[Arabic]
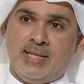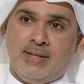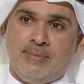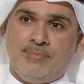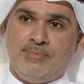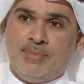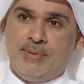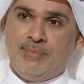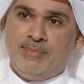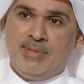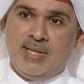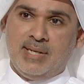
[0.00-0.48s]

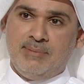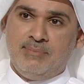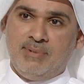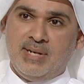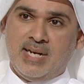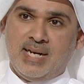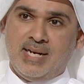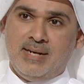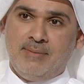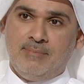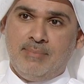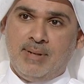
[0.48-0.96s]
تبدا
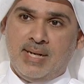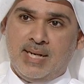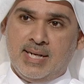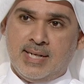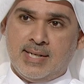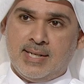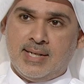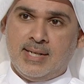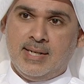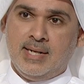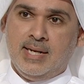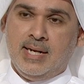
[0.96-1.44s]
مياه
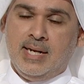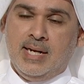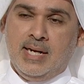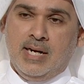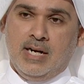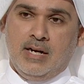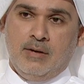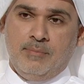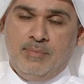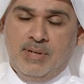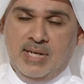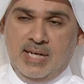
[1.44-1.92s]
البحر
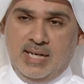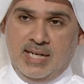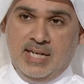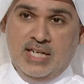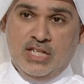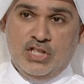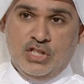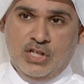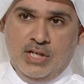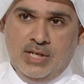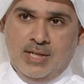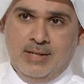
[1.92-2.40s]
او مياه
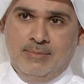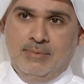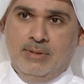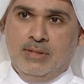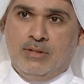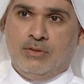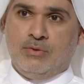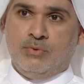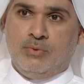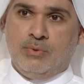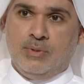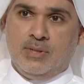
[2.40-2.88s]
الخليج العربي
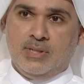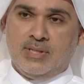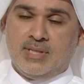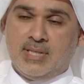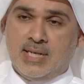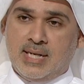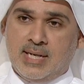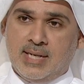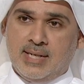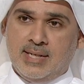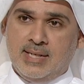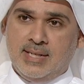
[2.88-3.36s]
تكون مم.
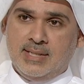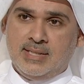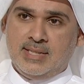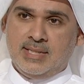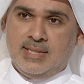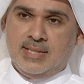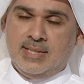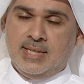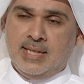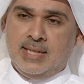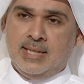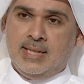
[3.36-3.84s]
ساخنه
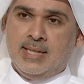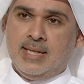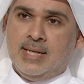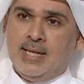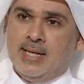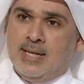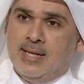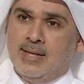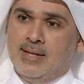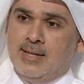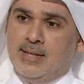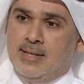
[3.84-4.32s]
جدا
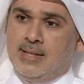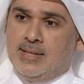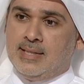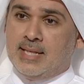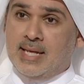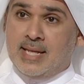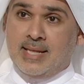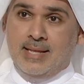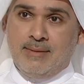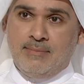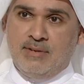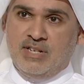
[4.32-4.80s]

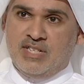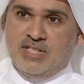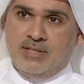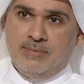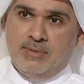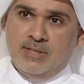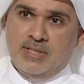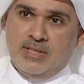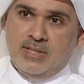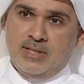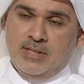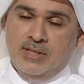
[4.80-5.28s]
يتاذى من السمك
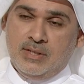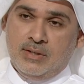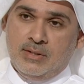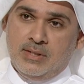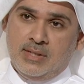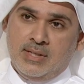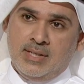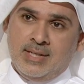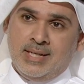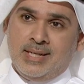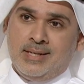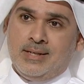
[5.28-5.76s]

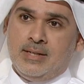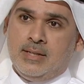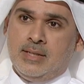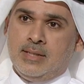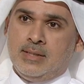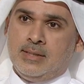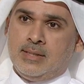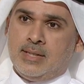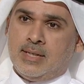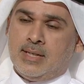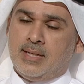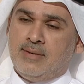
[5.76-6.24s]

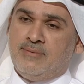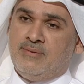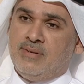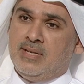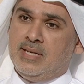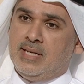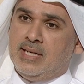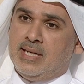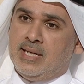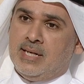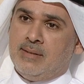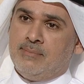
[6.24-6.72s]
يدخل في
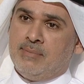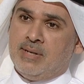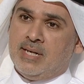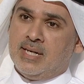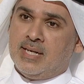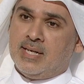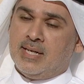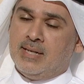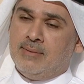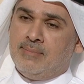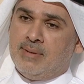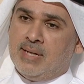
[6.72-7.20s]

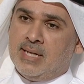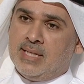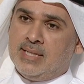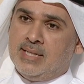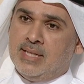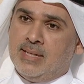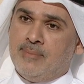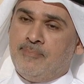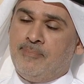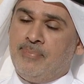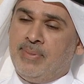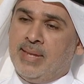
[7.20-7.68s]
الاعماق
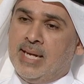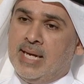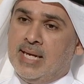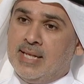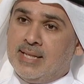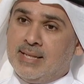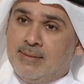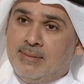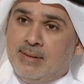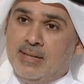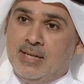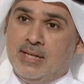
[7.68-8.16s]
البارده
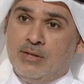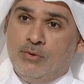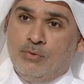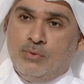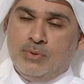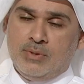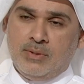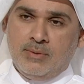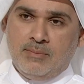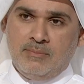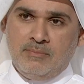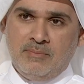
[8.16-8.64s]
طبعا
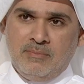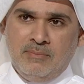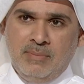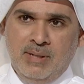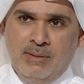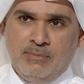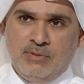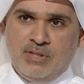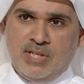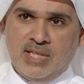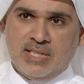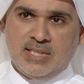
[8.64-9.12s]
يعود مع
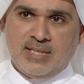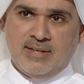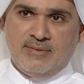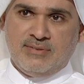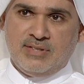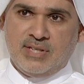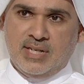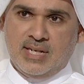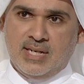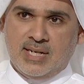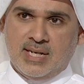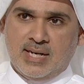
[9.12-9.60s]
منتصف
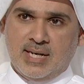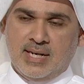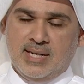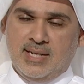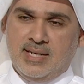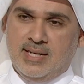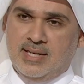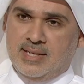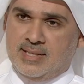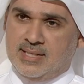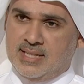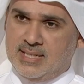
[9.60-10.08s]
شهر
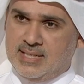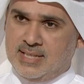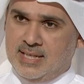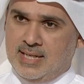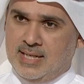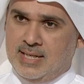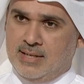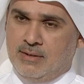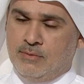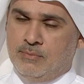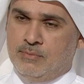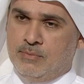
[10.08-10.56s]
آه، تسعه
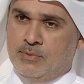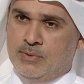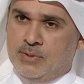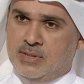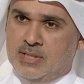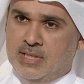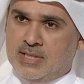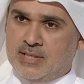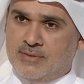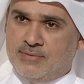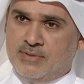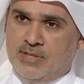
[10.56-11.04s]
او
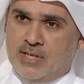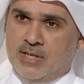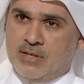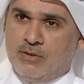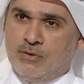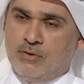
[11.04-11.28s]
منتصف شهر يوليو